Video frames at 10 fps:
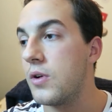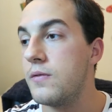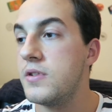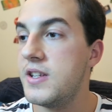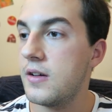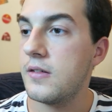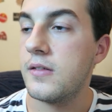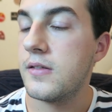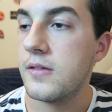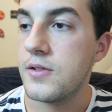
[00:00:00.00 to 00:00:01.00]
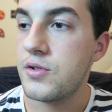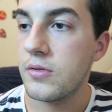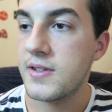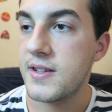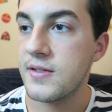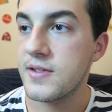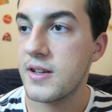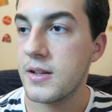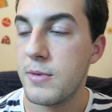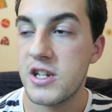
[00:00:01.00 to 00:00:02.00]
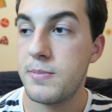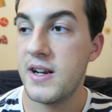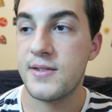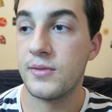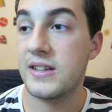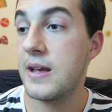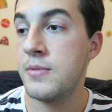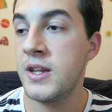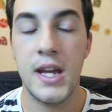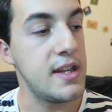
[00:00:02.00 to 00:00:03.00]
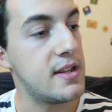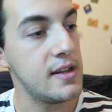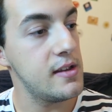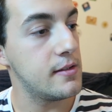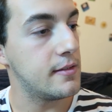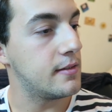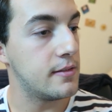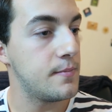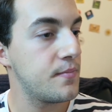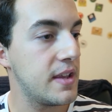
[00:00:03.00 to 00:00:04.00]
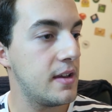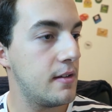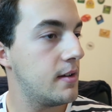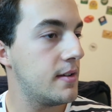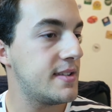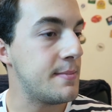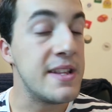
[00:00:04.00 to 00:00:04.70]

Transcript: quoi vous dire sur ces enceintes Bah, je sais pas, elles sont de très bonne qualité. C'est